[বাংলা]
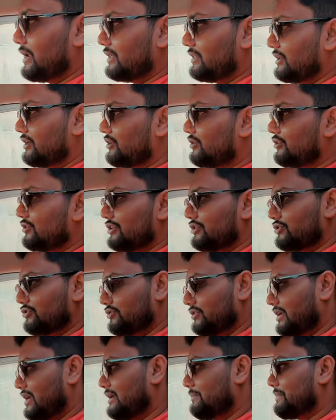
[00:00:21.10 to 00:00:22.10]
না দীর্ঘদিন
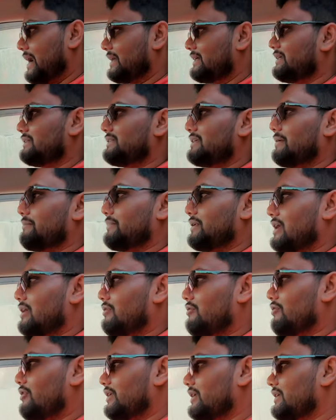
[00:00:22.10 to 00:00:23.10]
যদি এই প্র্যাকটিসটা আপনারা
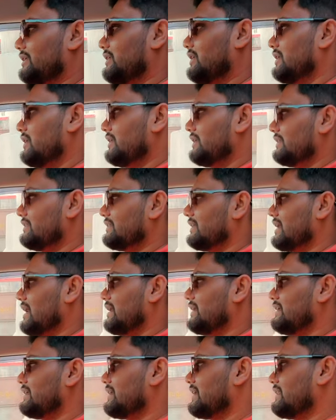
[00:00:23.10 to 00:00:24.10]
করেন নিজের
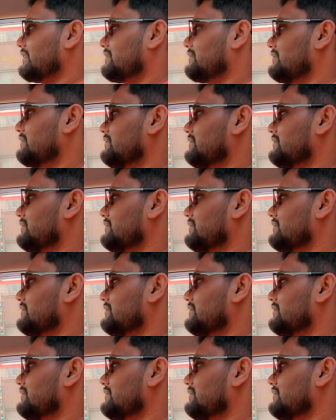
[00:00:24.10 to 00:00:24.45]
গাড়ির ক্ষেত্রে